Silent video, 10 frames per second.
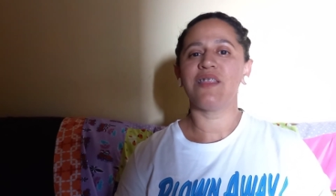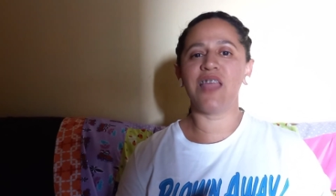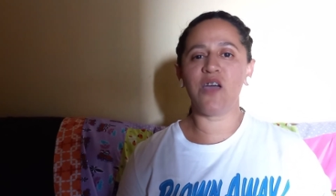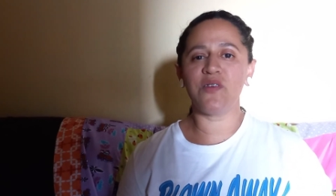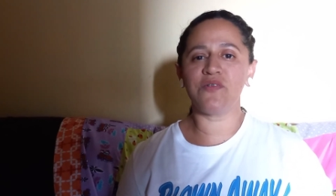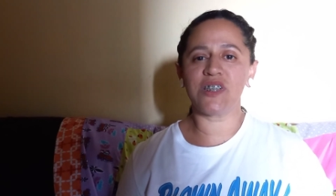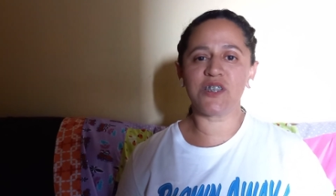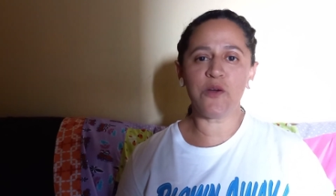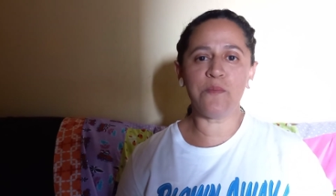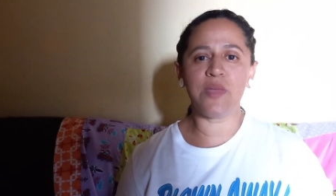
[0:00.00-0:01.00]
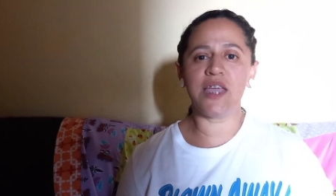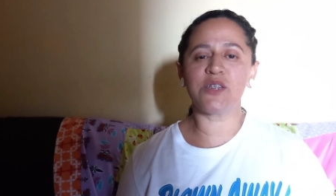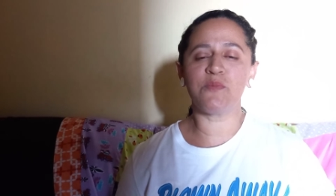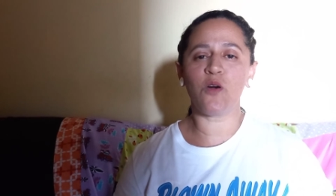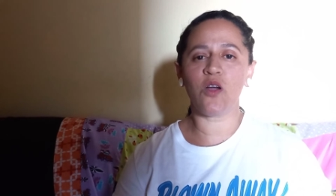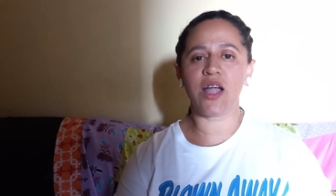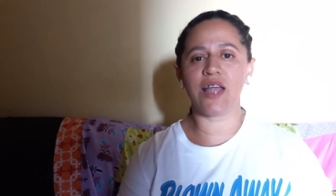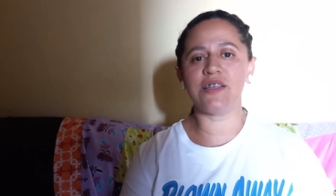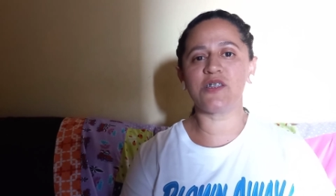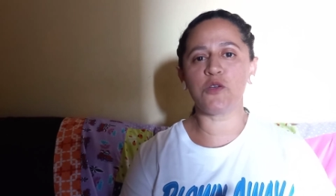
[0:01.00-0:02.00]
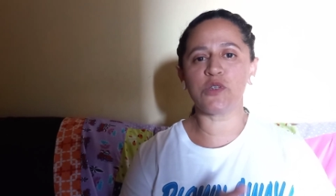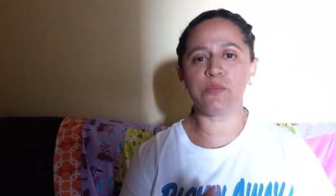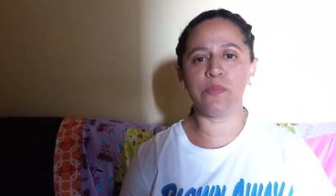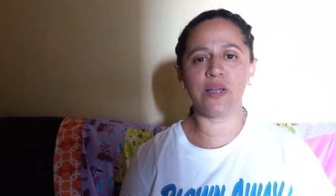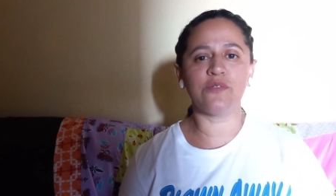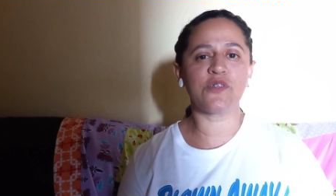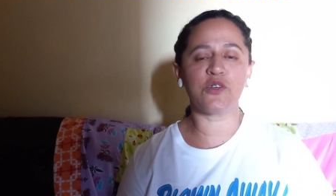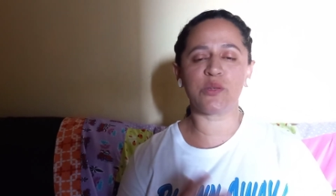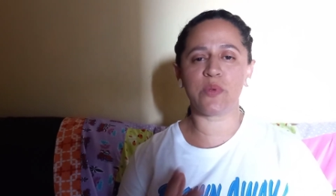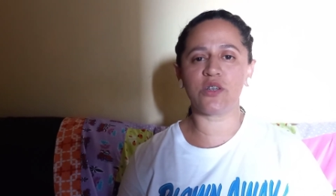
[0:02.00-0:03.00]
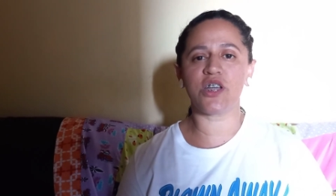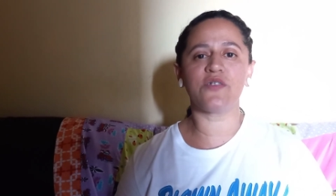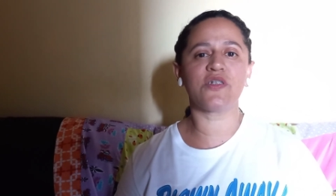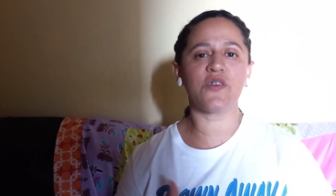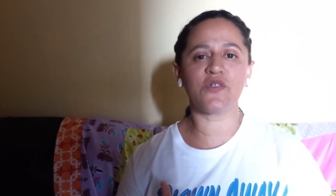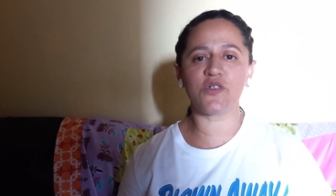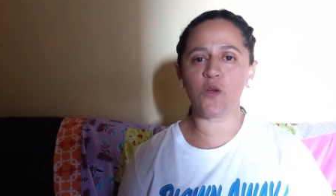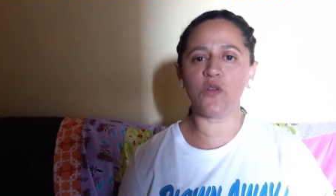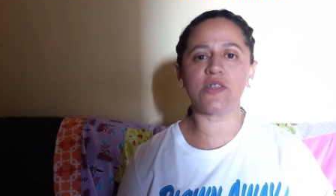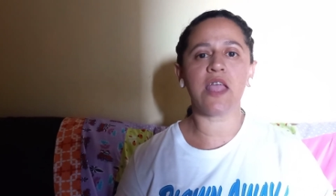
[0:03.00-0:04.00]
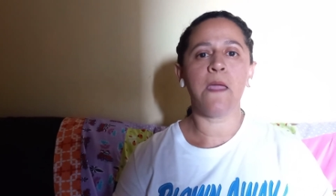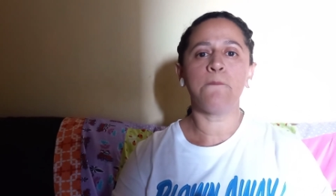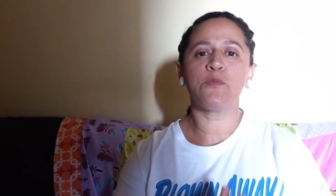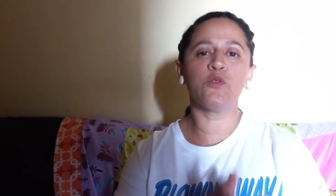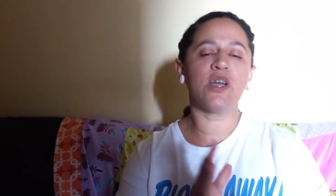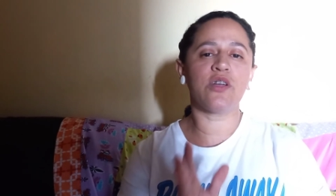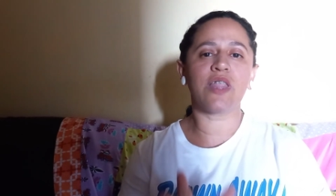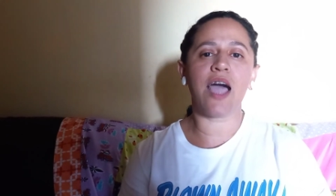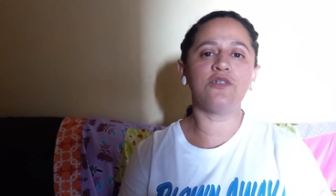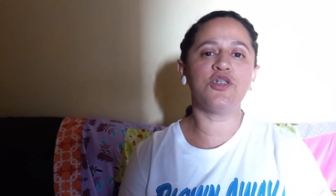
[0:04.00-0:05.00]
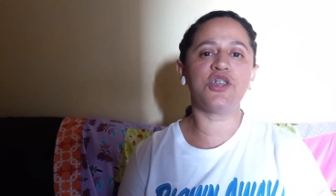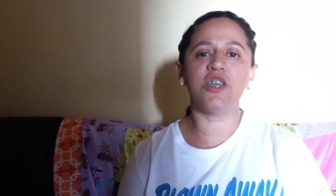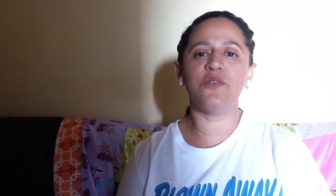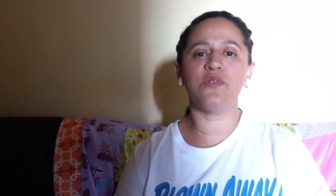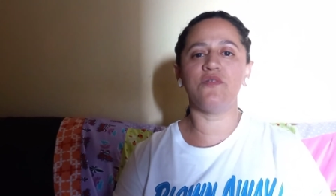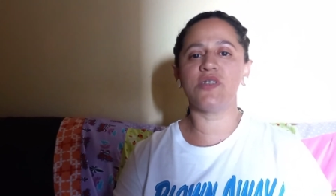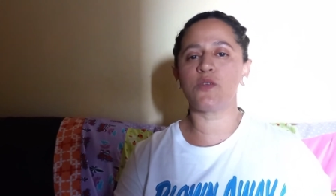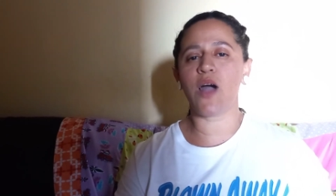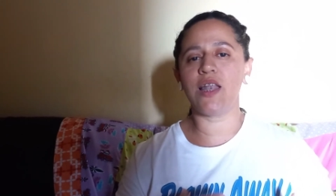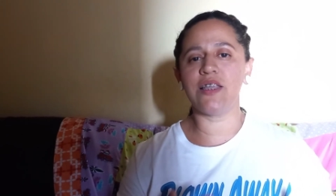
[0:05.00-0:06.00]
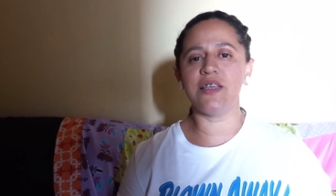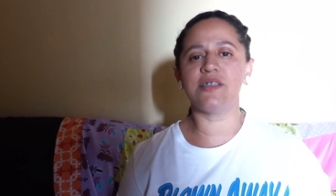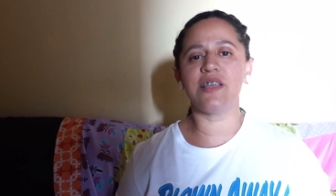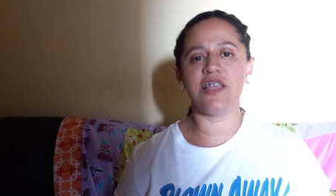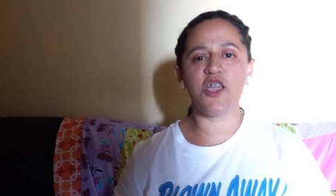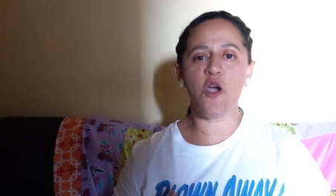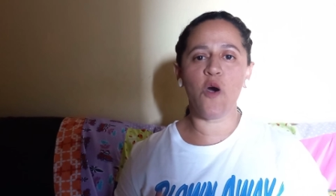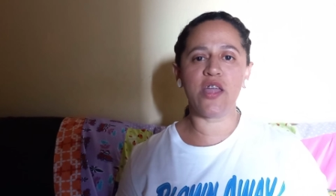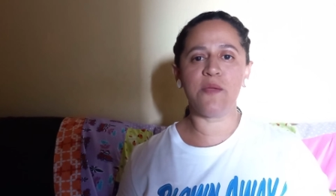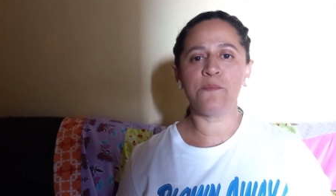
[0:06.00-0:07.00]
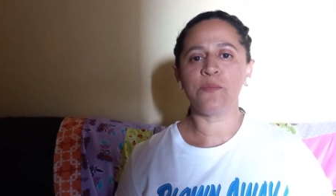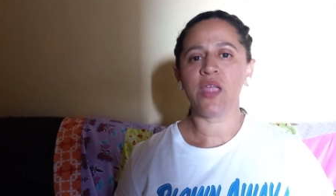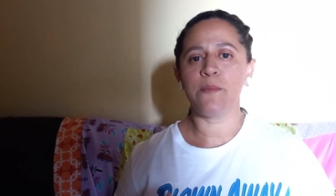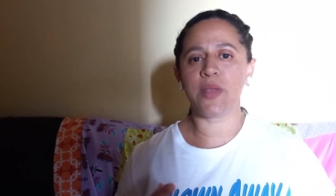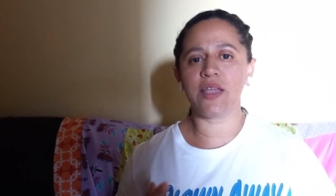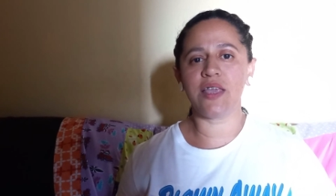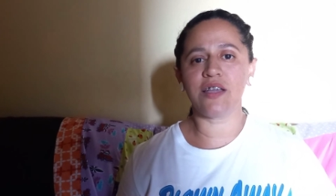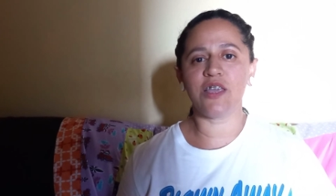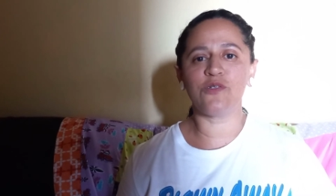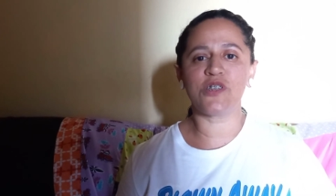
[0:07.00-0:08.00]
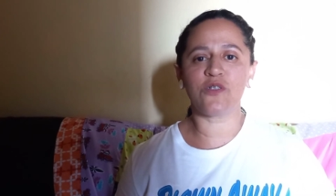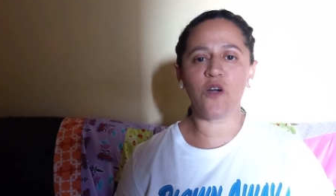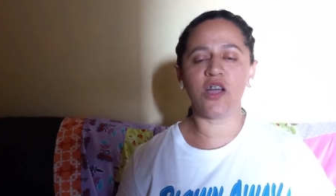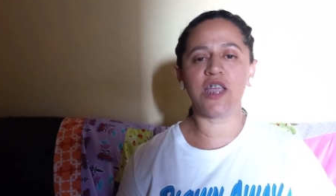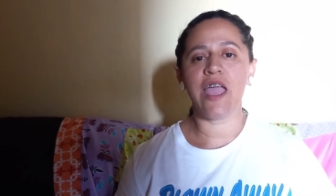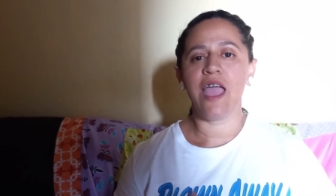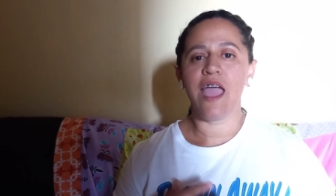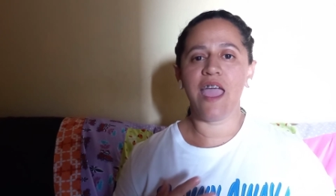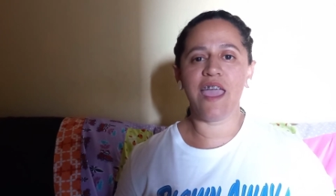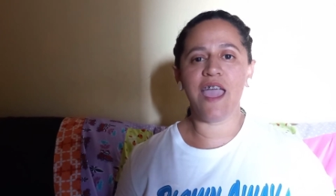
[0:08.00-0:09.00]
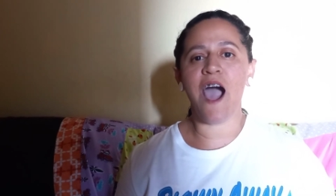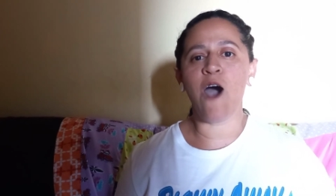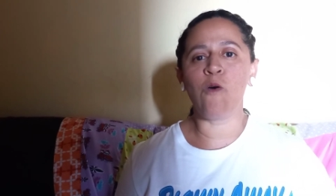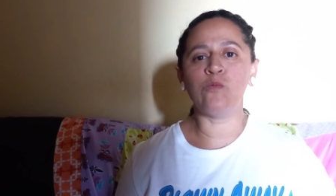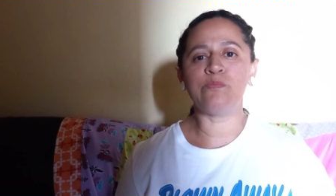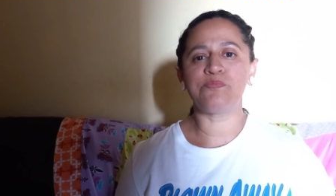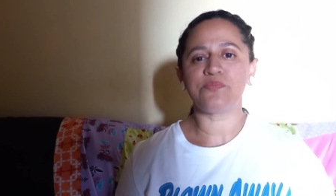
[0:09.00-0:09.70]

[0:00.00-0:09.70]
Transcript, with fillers: devem fazer o mesmo, colocar ali seus planos, seus projetos, seus sonhos, tudo anotadinho e visualiza e ore para que aquilo se torne real.